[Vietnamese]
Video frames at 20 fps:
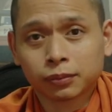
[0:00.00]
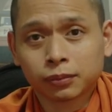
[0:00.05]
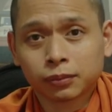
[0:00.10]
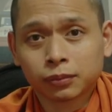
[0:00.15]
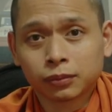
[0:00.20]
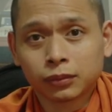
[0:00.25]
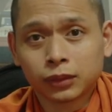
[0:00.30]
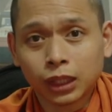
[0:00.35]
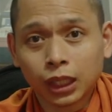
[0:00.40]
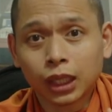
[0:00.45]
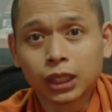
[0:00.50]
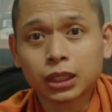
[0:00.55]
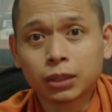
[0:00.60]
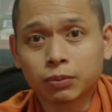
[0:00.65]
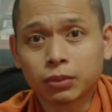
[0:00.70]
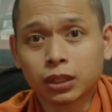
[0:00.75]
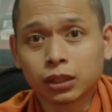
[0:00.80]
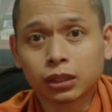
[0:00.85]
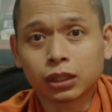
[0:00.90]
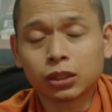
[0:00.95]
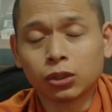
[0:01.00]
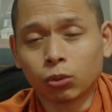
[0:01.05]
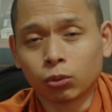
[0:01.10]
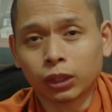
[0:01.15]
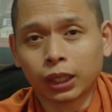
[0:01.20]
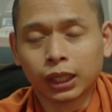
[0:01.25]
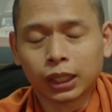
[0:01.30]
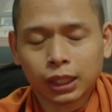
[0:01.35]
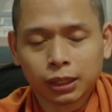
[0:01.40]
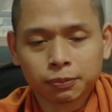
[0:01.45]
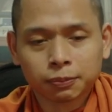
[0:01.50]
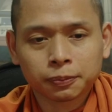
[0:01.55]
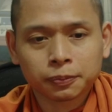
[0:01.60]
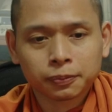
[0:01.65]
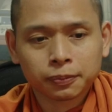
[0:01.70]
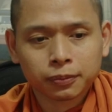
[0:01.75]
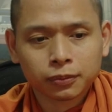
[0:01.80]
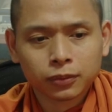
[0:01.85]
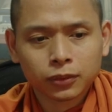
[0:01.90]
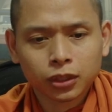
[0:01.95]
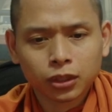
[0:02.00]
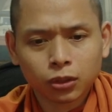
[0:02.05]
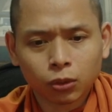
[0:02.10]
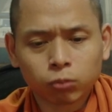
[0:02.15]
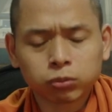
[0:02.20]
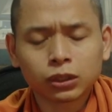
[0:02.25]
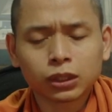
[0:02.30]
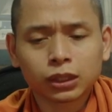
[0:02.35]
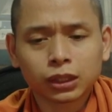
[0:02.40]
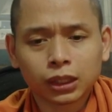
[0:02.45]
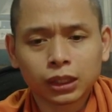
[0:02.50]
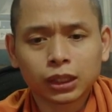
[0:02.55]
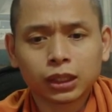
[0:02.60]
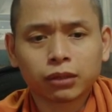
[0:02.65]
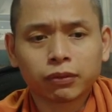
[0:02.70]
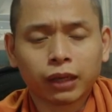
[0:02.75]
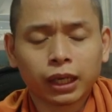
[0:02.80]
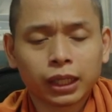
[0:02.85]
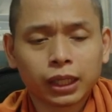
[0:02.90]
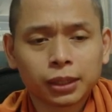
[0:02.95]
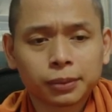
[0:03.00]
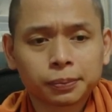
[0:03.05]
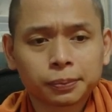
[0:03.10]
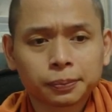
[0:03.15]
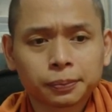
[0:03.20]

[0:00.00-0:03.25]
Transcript: nhớ dùm sư cái vụ này ha cũng tương tự như vậy đó